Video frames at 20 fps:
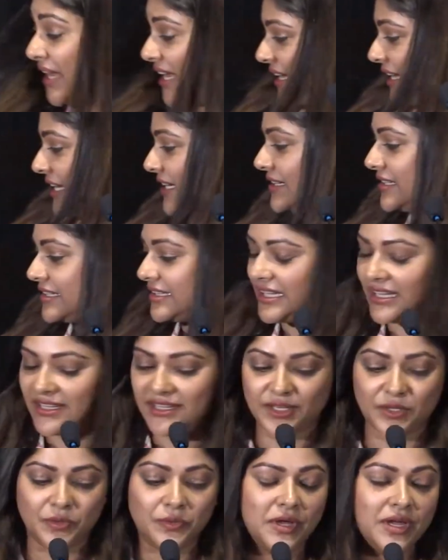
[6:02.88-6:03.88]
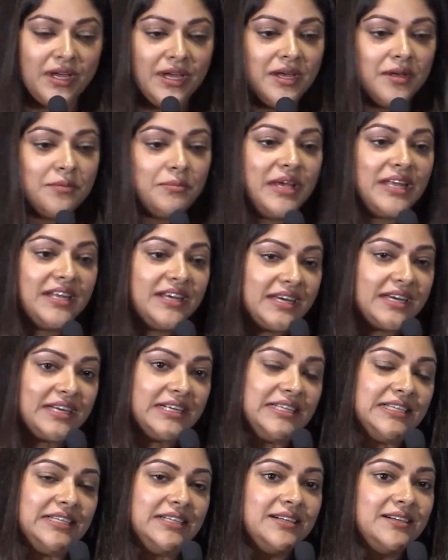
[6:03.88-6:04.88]
மெனக்கெட்டு தேங்க்யூ
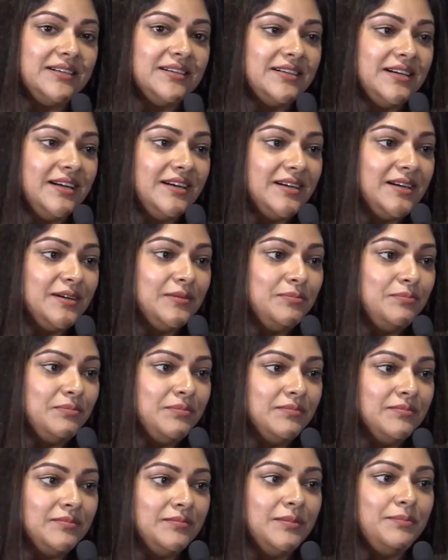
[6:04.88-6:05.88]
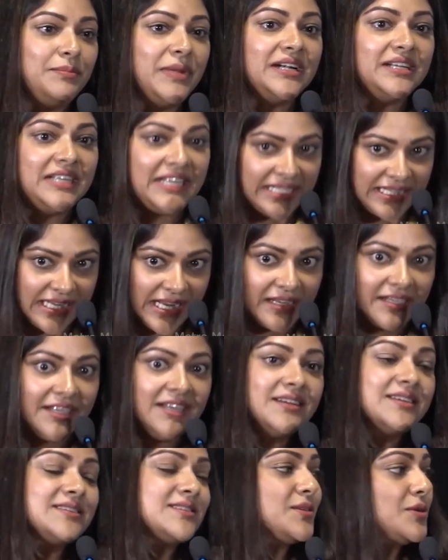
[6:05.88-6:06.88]
மெனக்கெட்டு பண்ணியிருக்காங்க
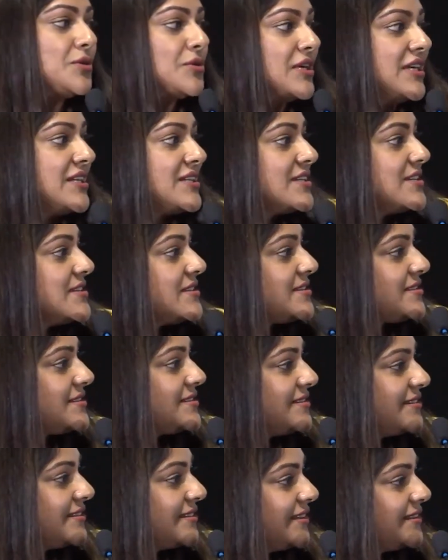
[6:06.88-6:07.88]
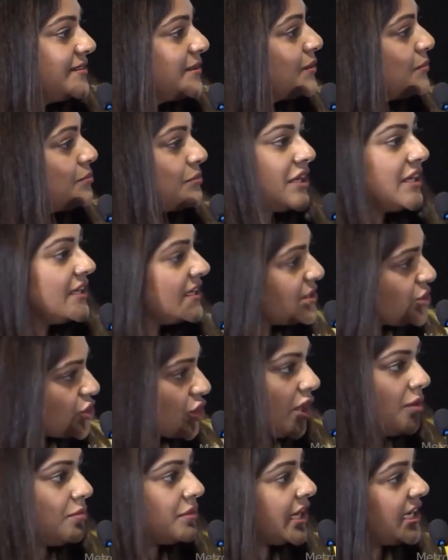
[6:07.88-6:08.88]
ஸோ இட் இஸ் ப்ரில்லியன்
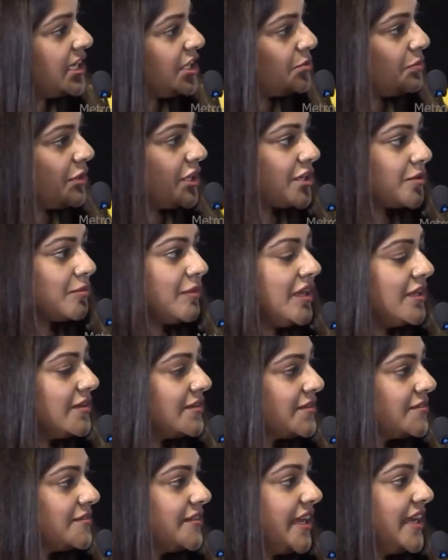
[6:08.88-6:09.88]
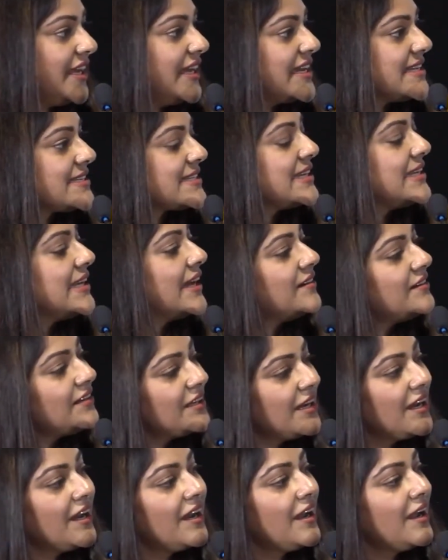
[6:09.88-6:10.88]
ஜாப் ரெண்டு பேருக்குமே வெரி நைஸ்லி டான்
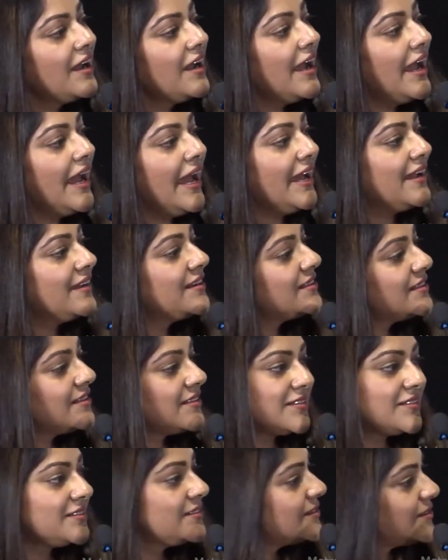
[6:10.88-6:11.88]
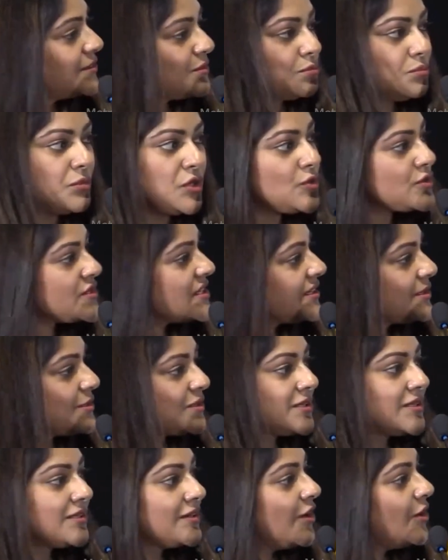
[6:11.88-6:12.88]
அண்ட் மியூசிக்
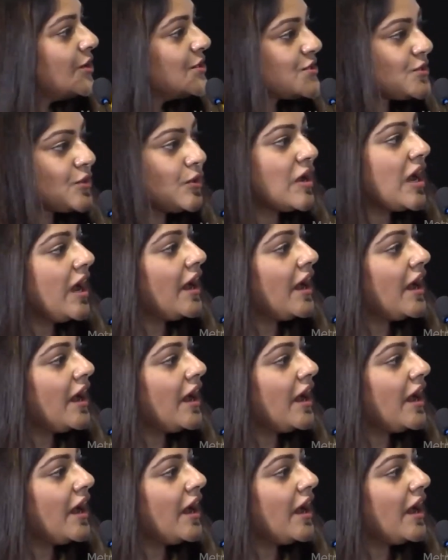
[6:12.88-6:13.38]
ஆல்சோ